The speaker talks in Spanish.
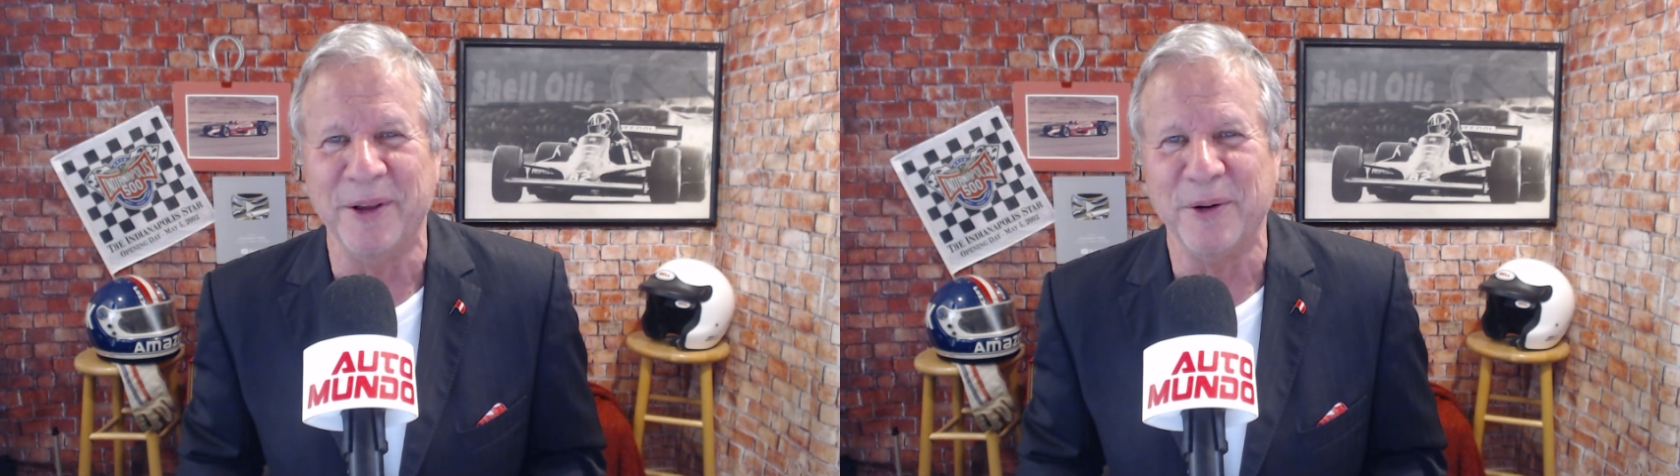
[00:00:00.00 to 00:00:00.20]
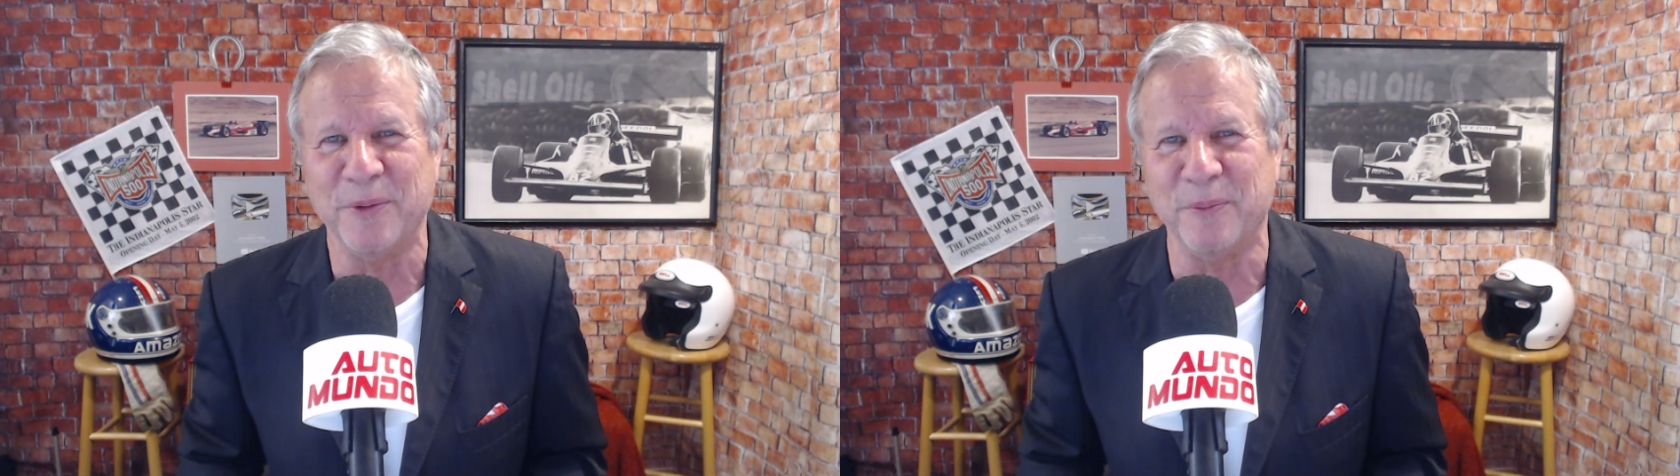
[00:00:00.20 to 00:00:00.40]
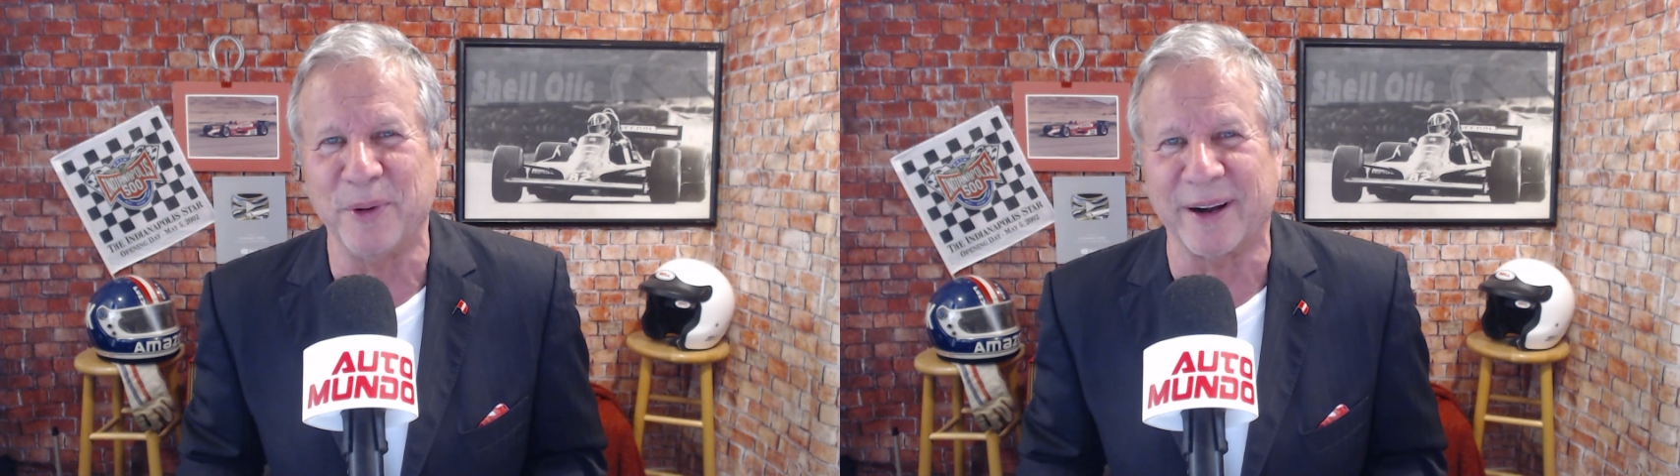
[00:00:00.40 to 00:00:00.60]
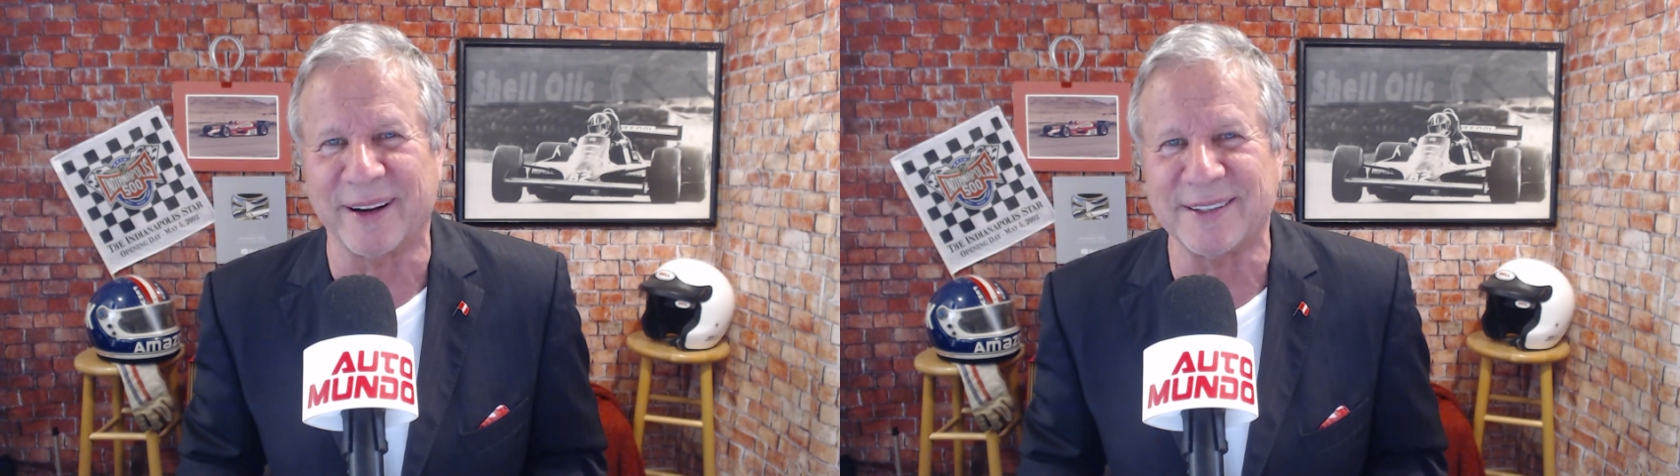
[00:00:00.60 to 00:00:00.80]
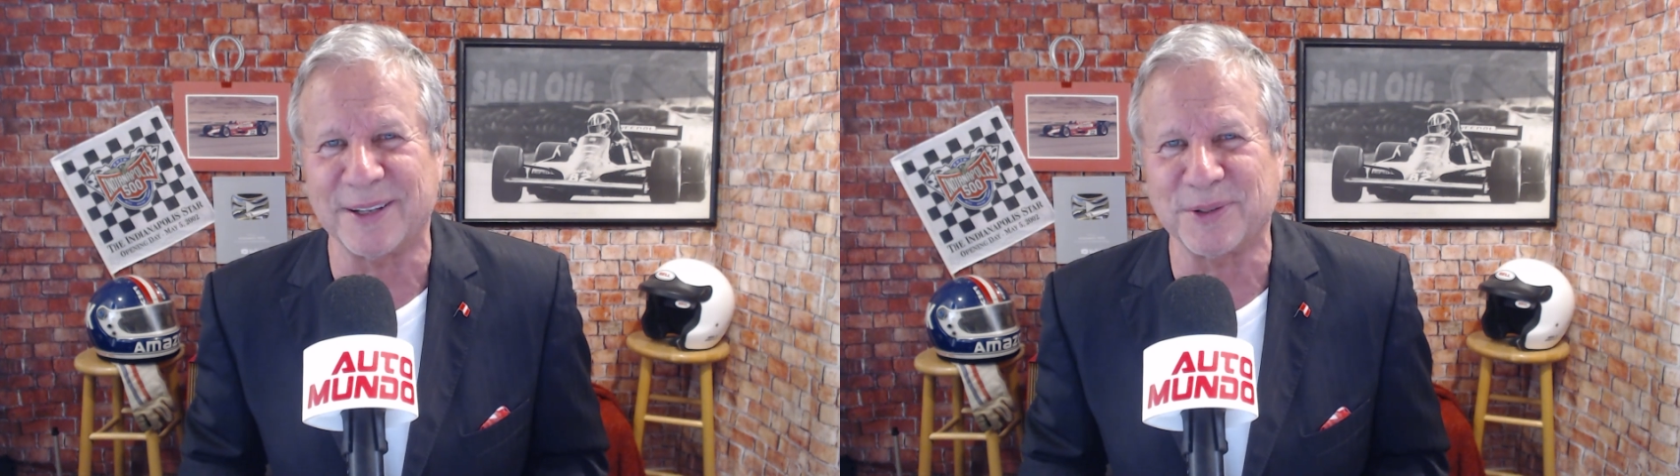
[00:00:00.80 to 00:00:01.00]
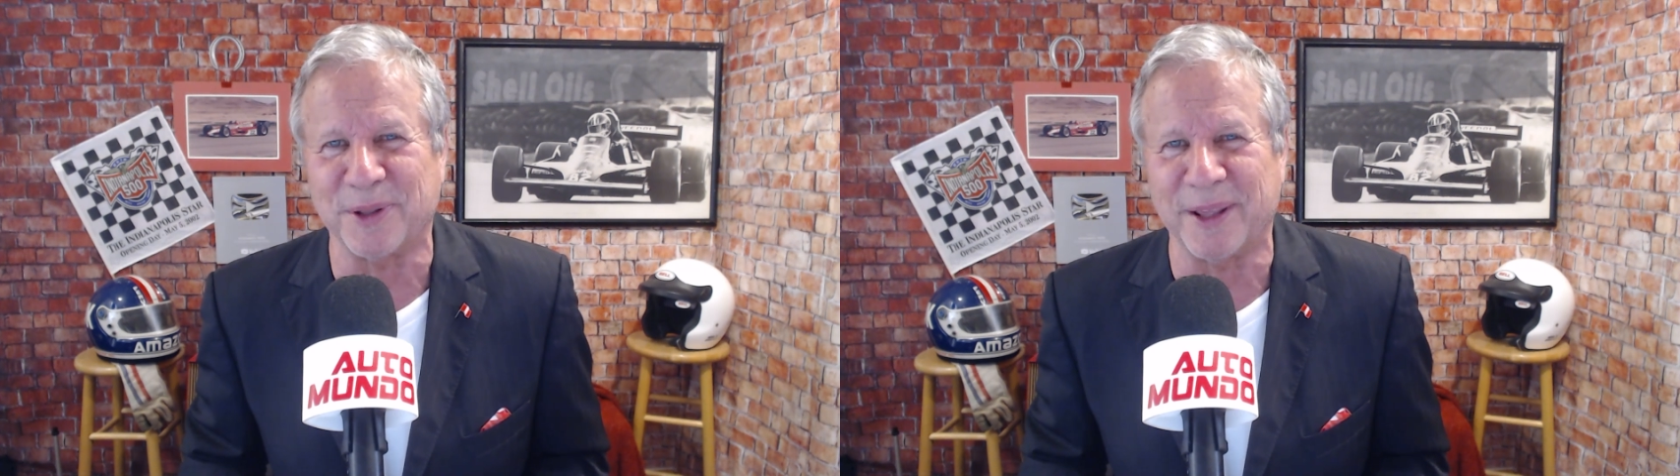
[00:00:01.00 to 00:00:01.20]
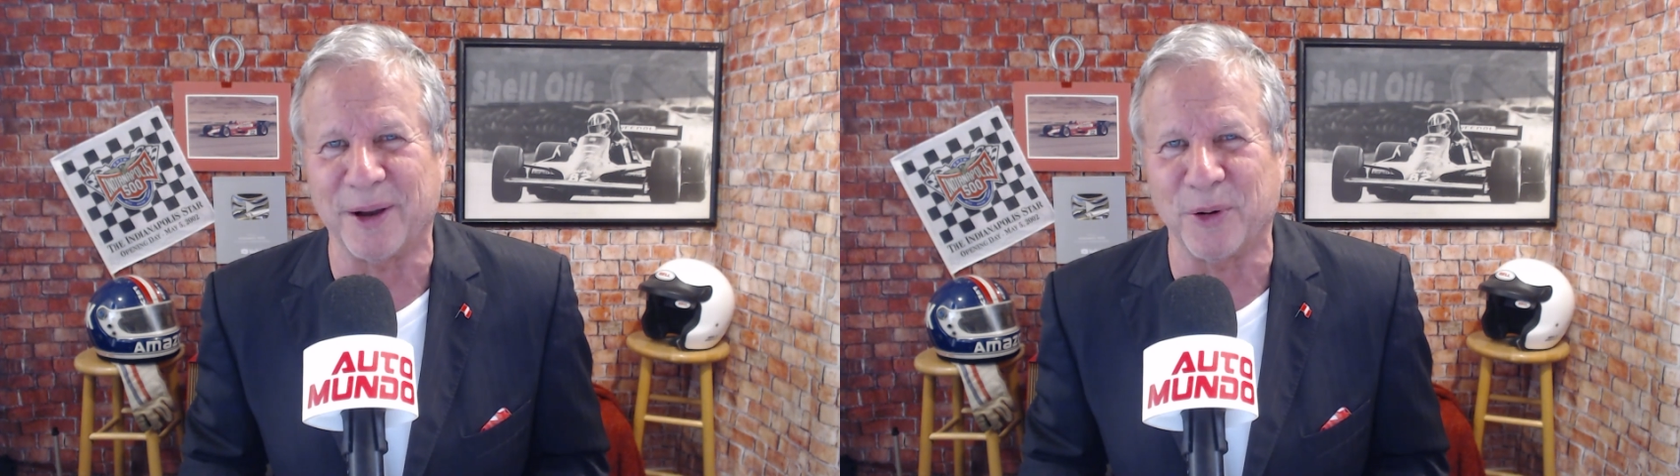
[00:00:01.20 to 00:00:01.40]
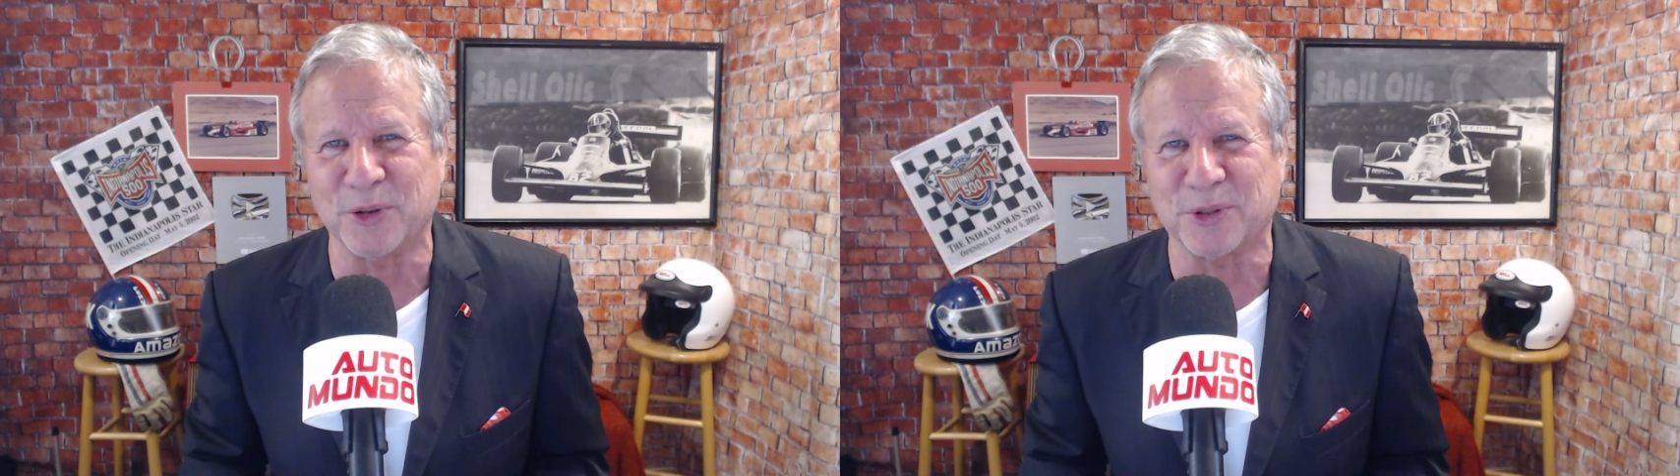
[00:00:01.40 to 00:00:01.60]
un buen receso de
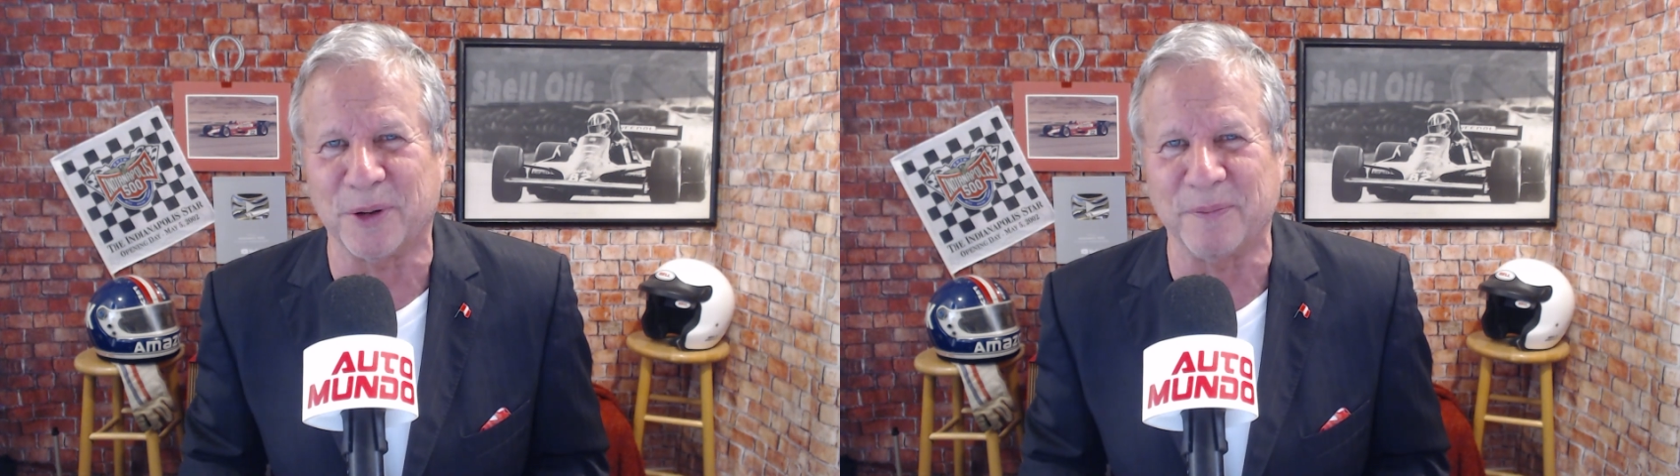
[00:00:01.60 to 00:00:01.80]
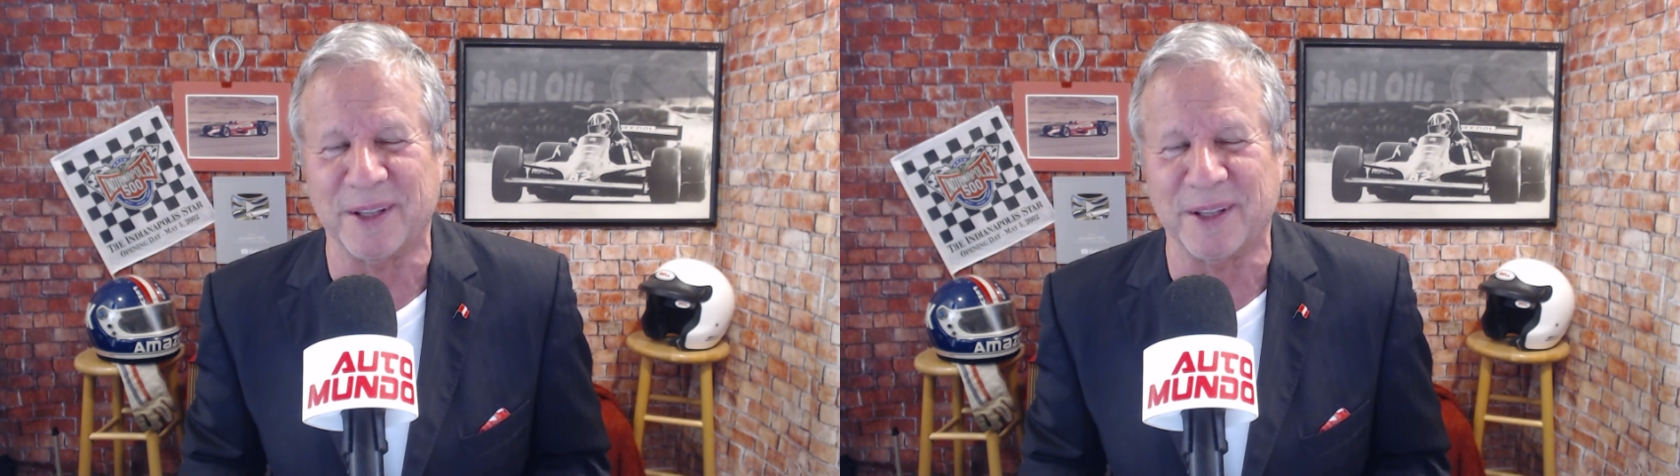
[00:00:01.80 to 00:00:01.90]
agosto